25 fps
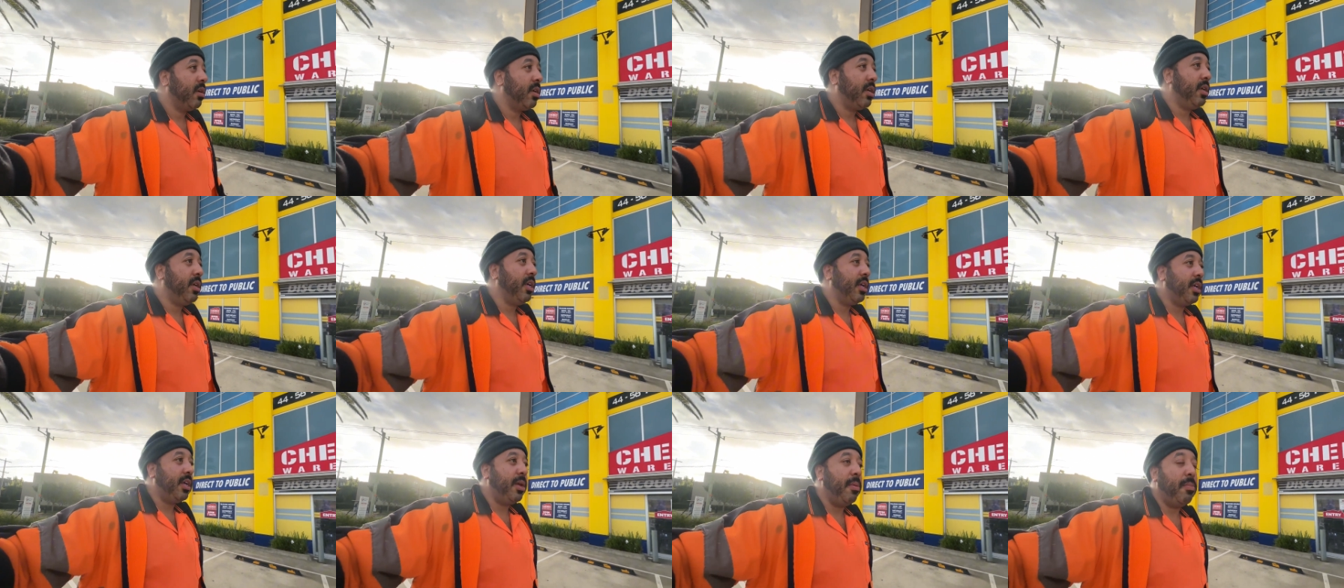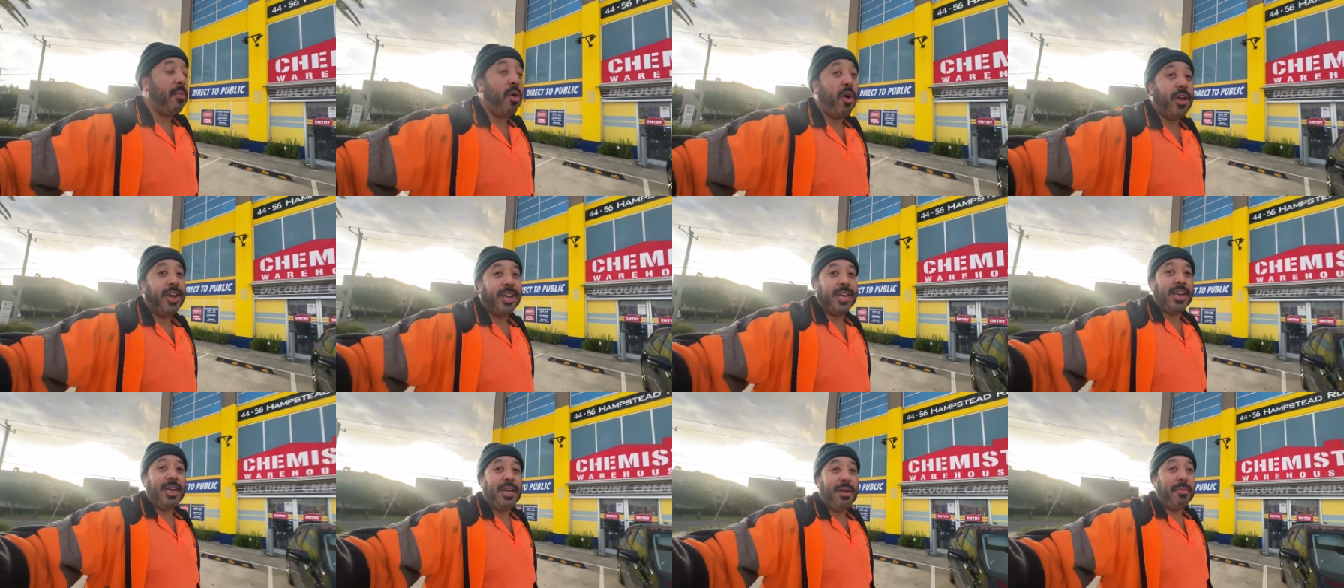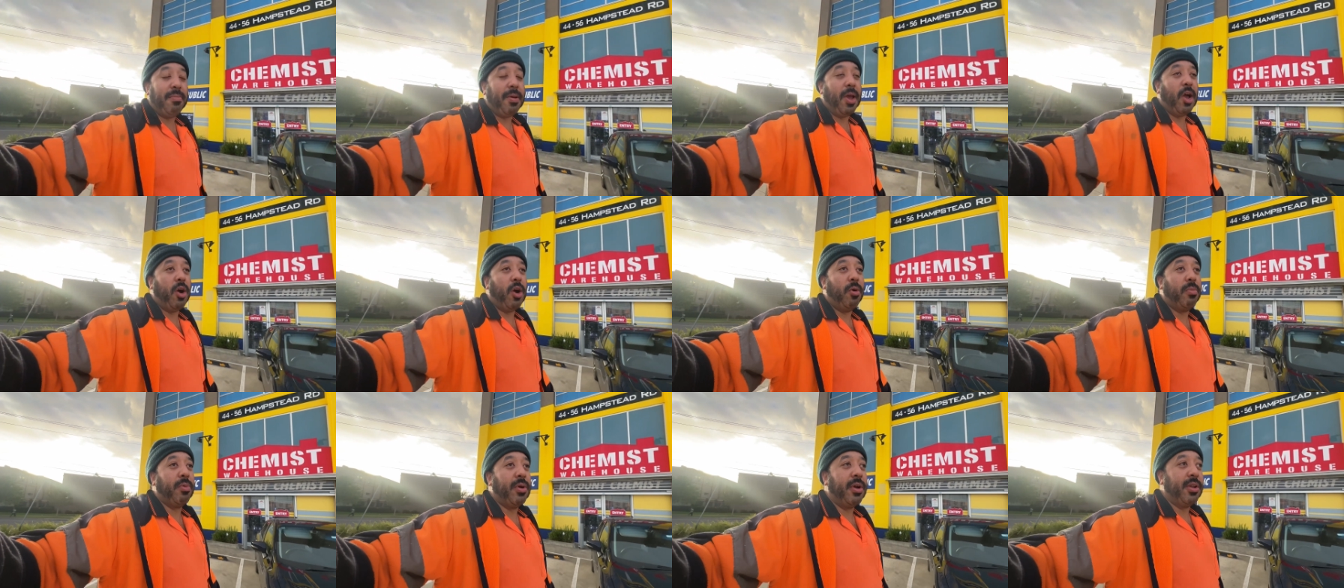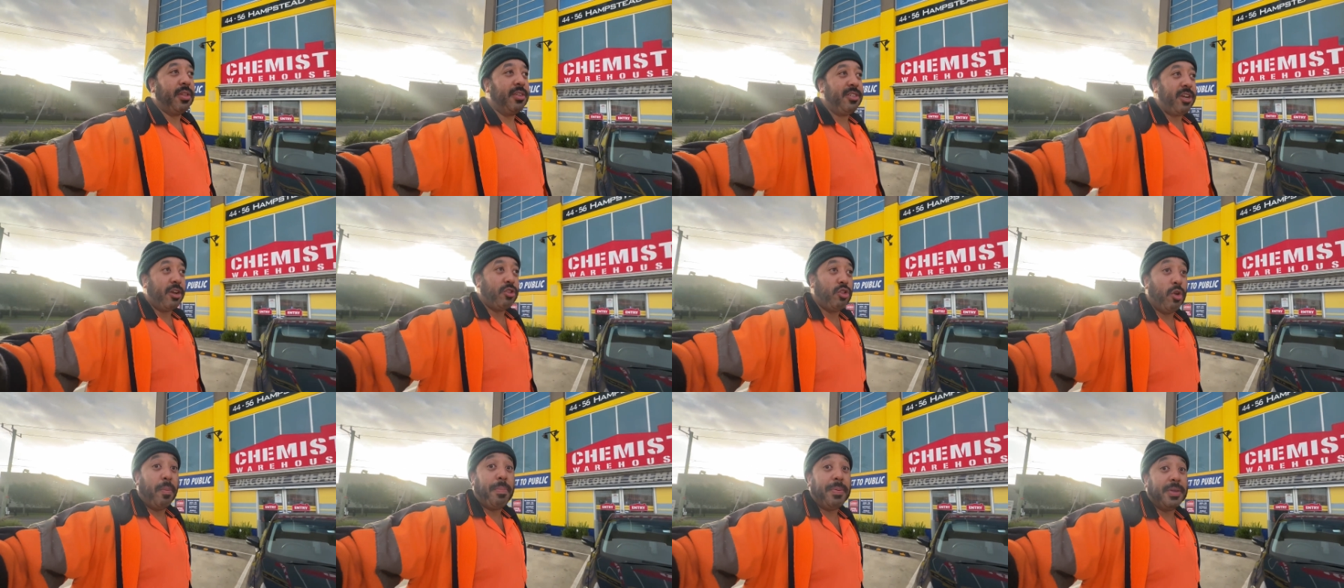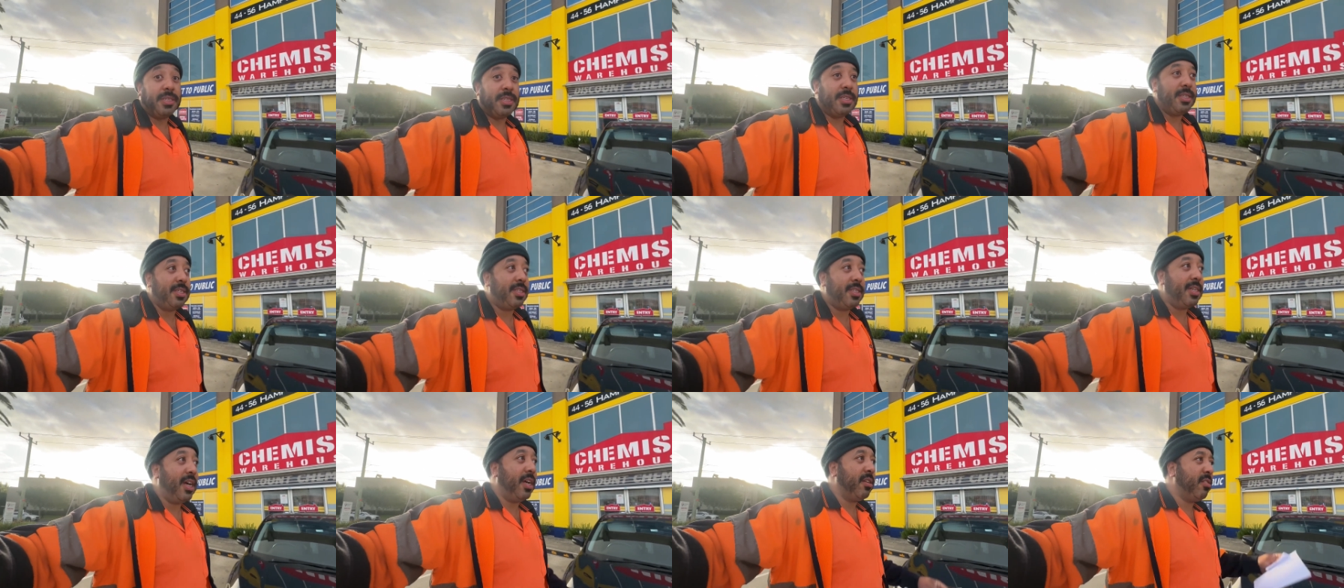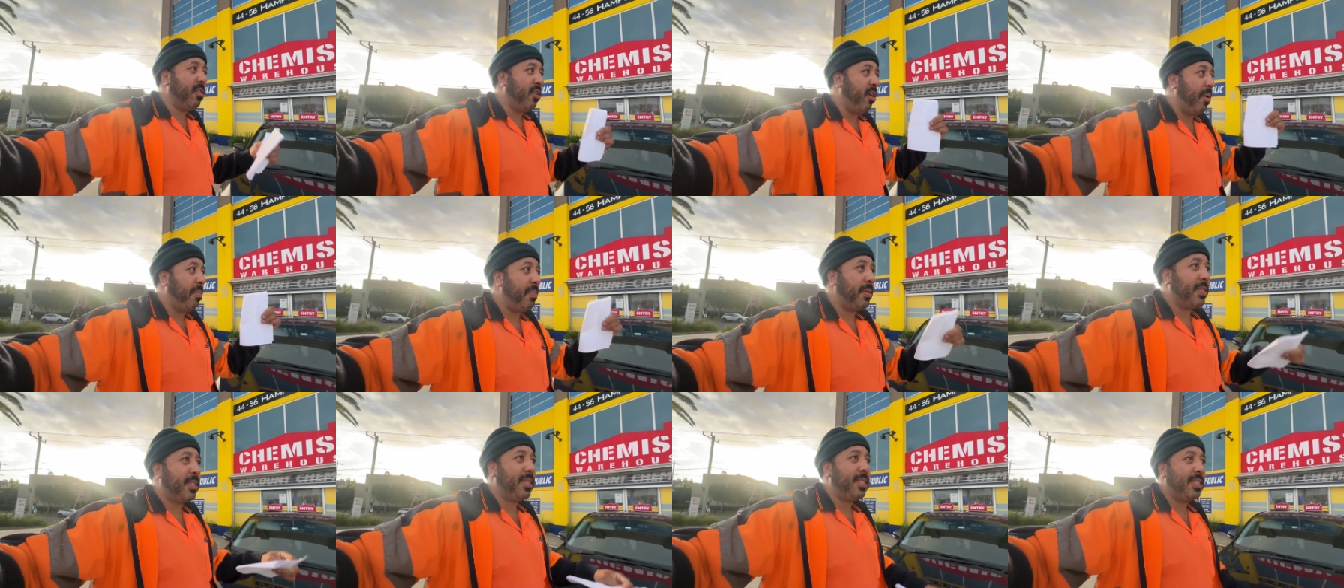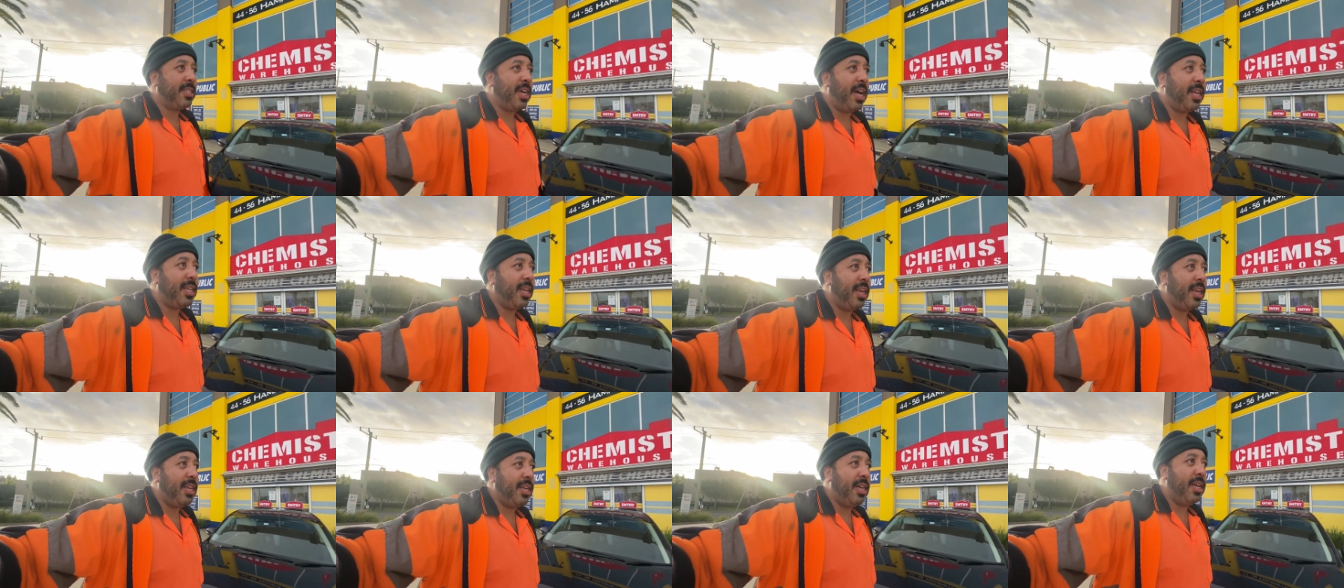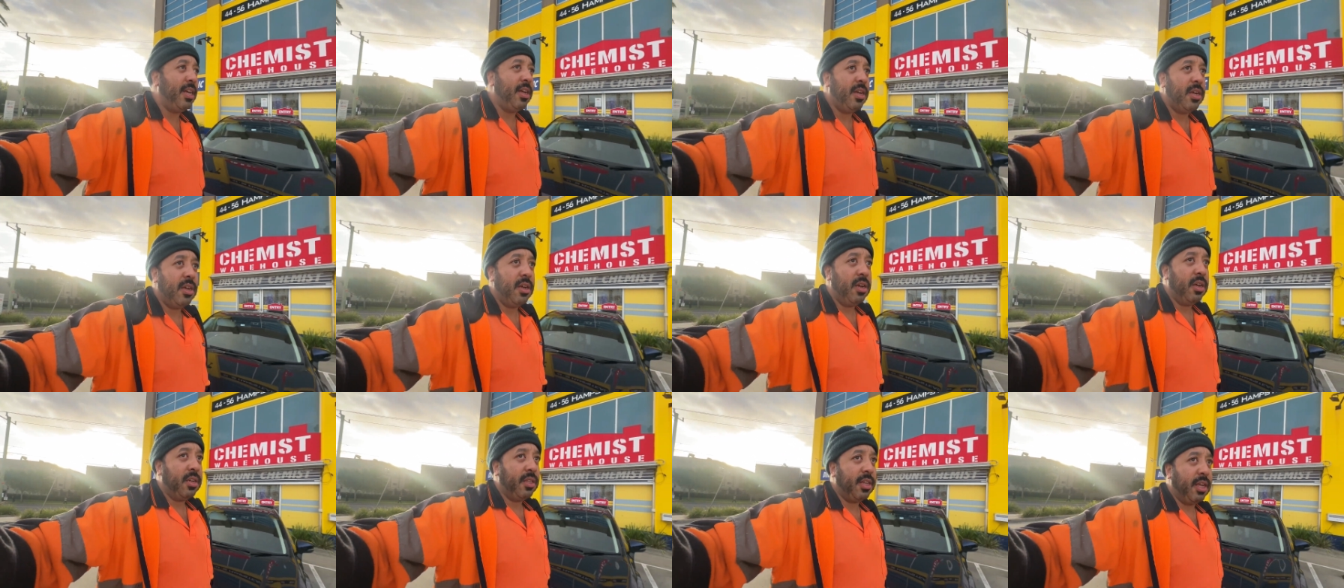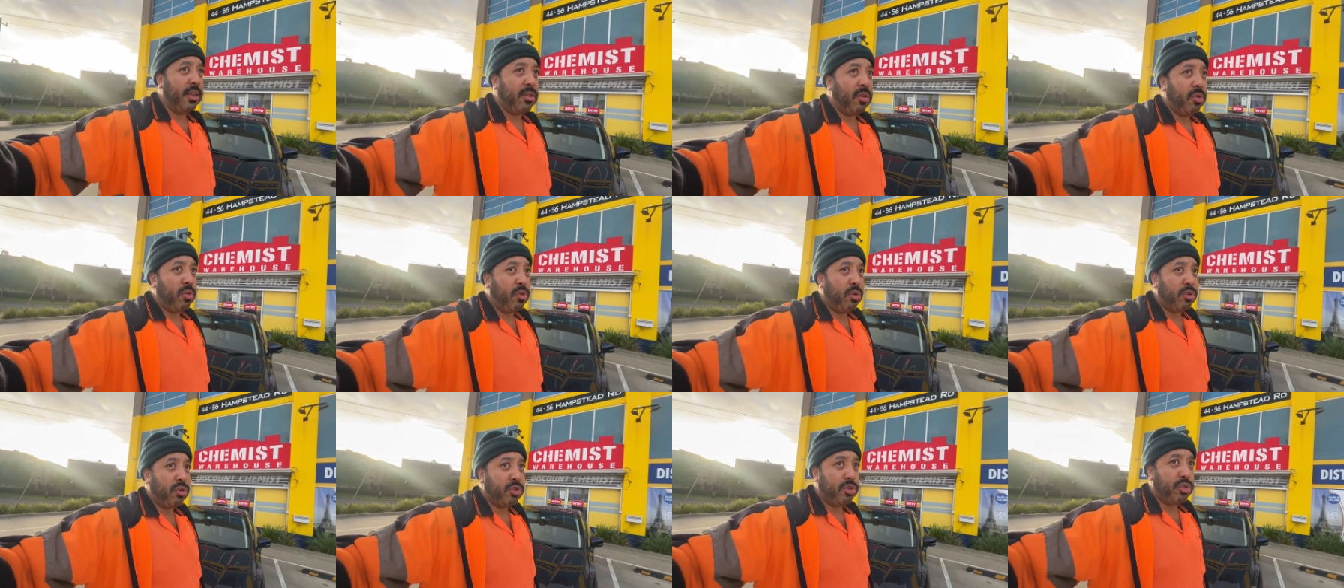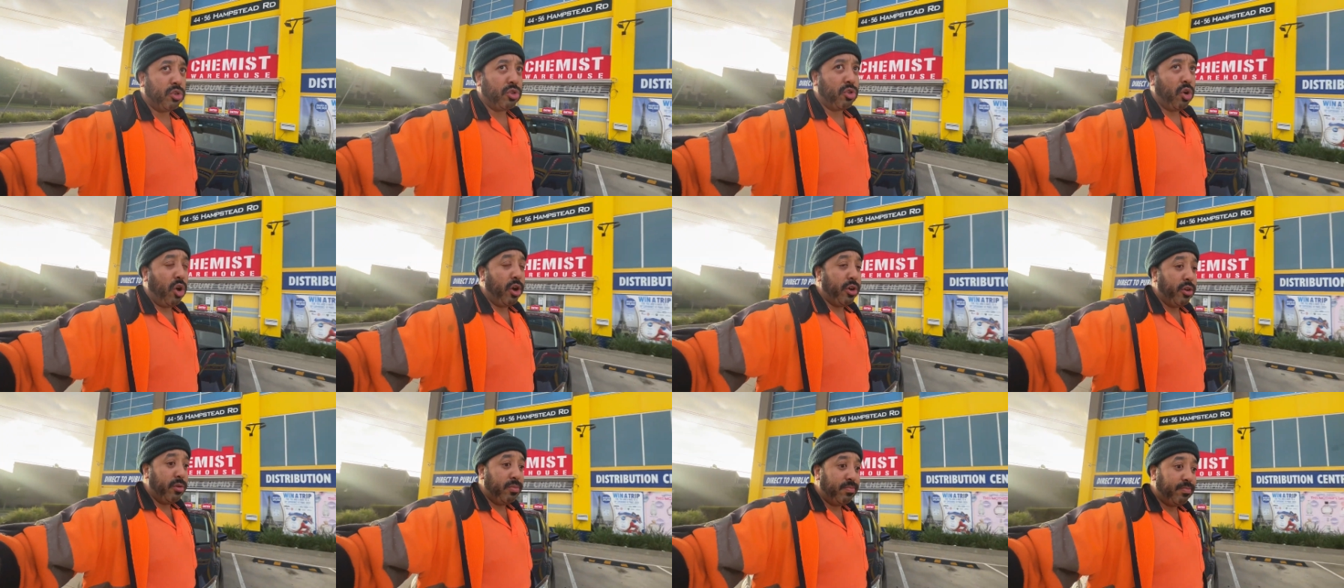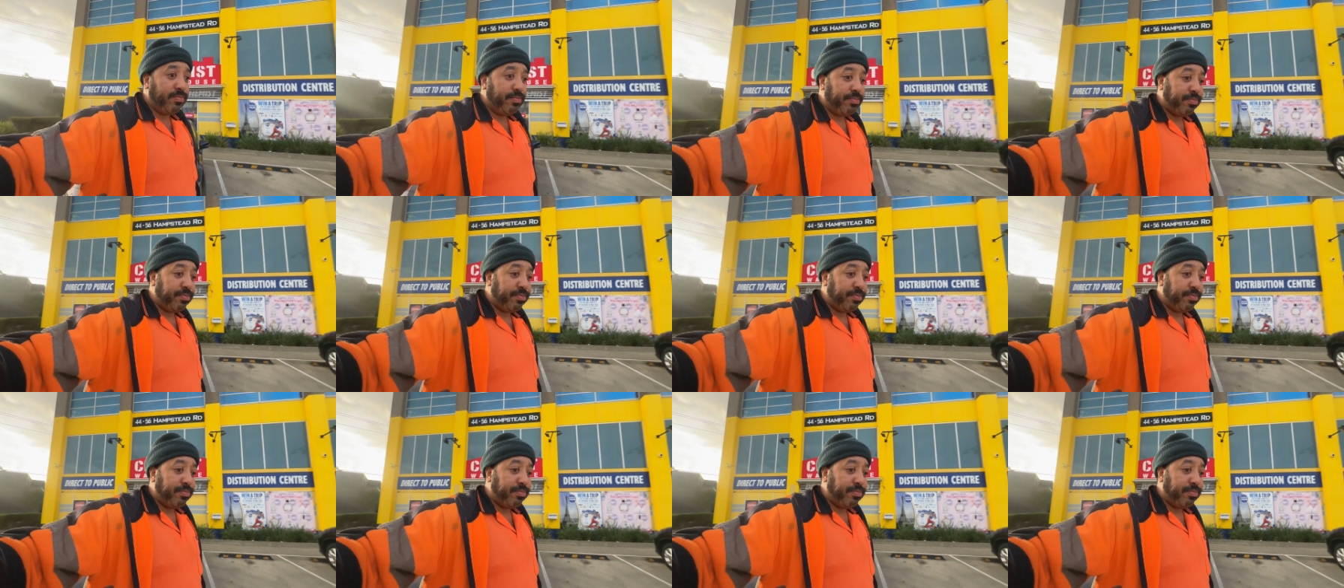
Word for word: que, que mora aqui em Melbourne. Já estou pesquisando, dei uma pesquisada ali dentro do consultório.